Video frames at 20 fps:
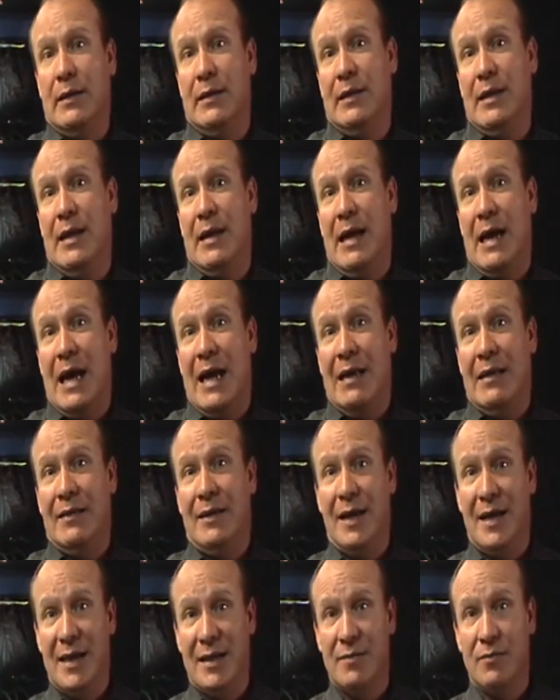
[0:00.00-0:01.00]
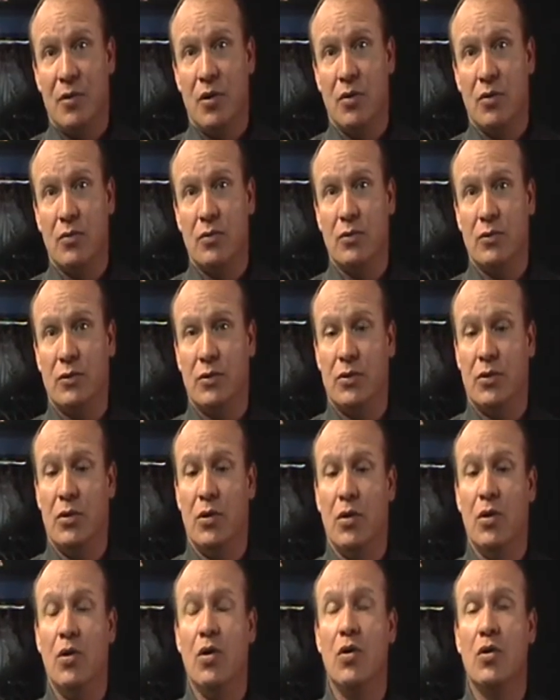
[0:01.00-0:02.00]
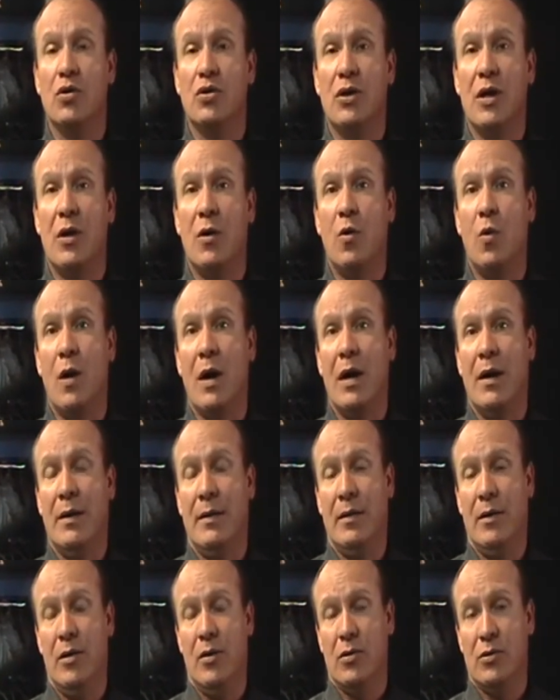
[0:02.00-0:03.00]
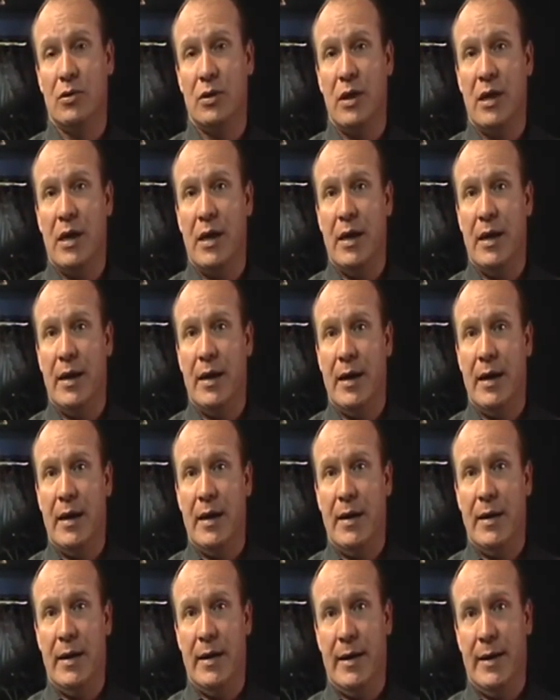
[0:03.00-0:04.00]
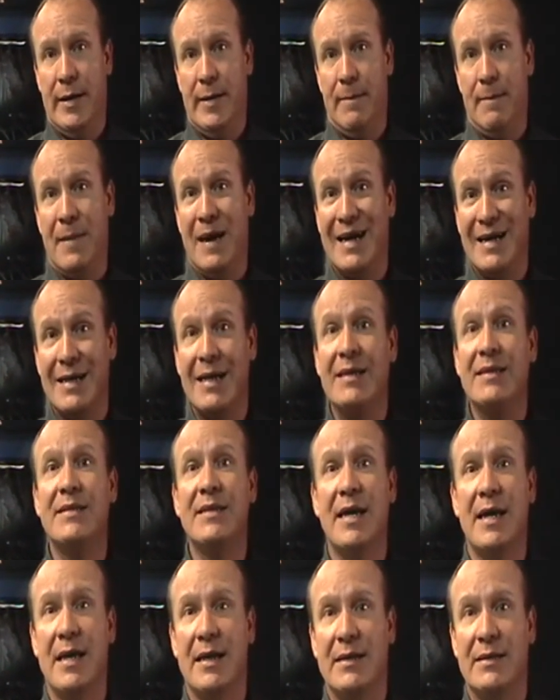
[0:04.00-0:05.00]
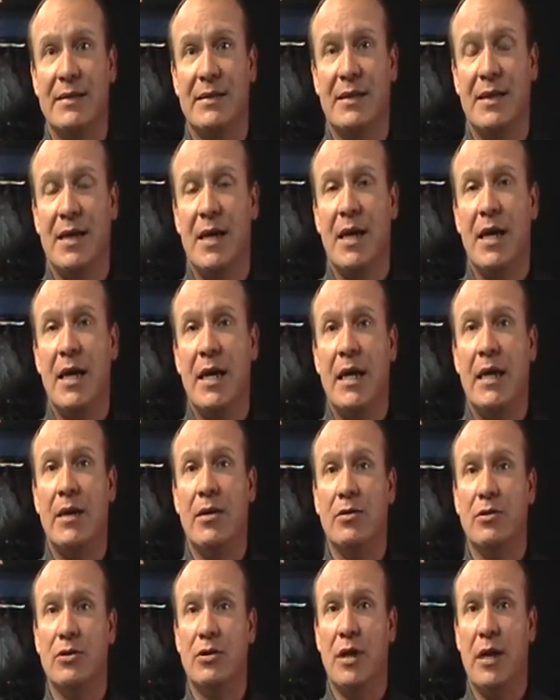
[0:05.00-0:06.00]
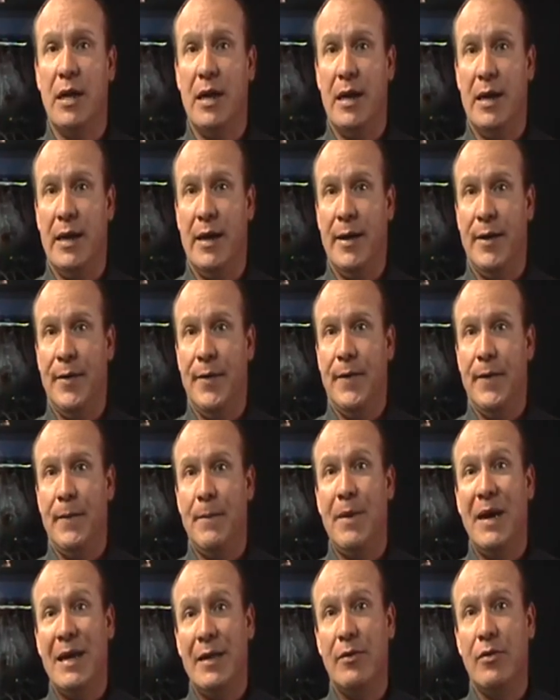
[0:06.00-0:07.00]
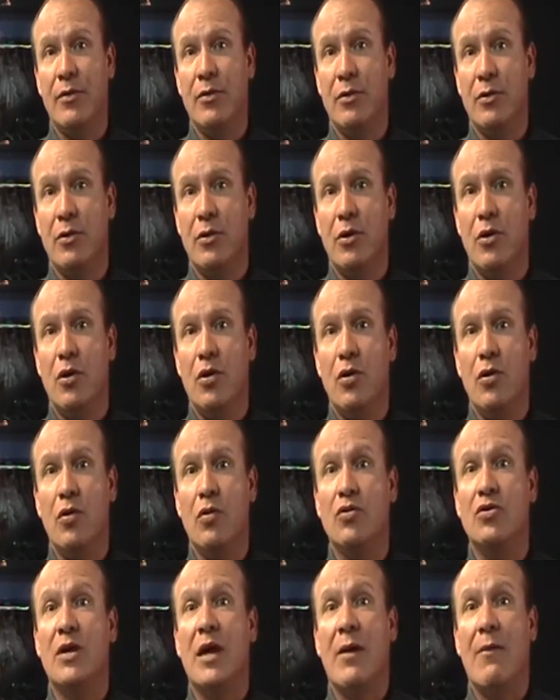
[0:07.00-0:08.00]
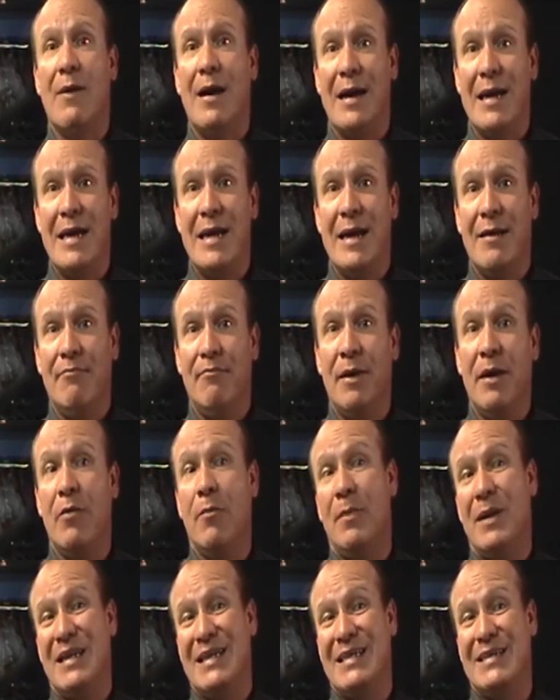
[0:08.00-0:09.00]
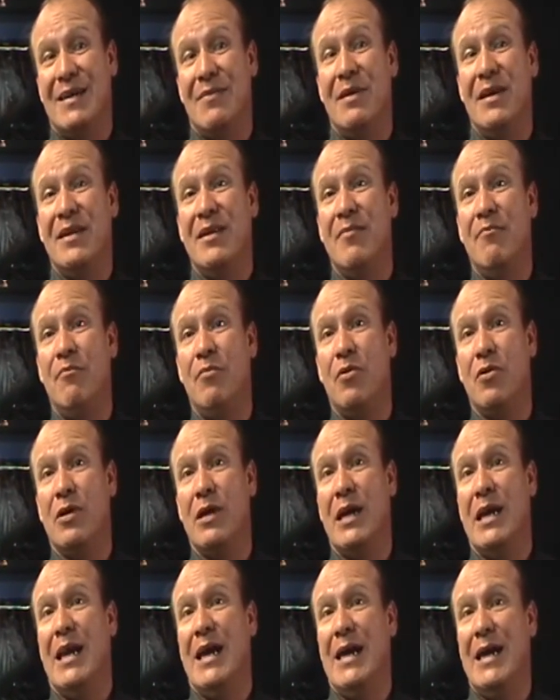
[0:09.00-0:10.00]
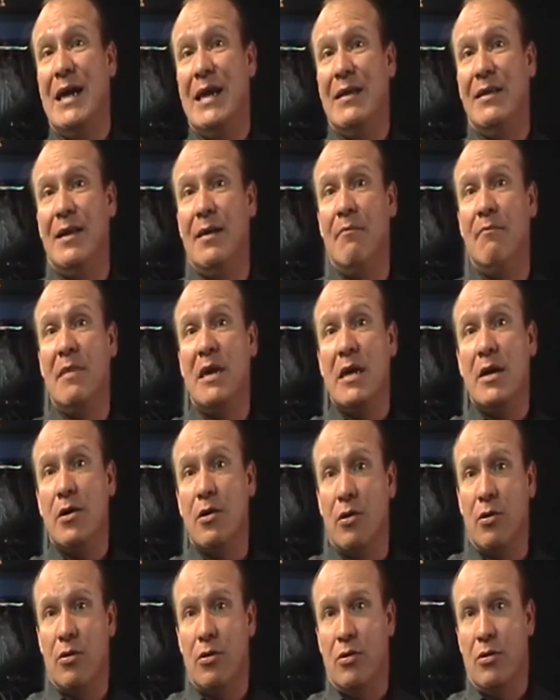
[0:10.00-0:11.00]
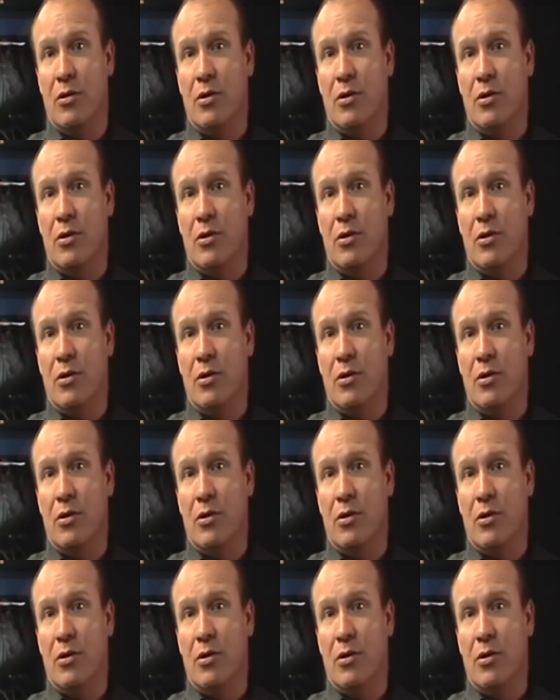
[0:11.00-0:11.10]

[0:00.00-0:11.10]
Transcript: de Antanas Mocus, los de Juan, los de eh, Vargas Lleras y los de Petro los que varían, pero precisamente porque la gente migró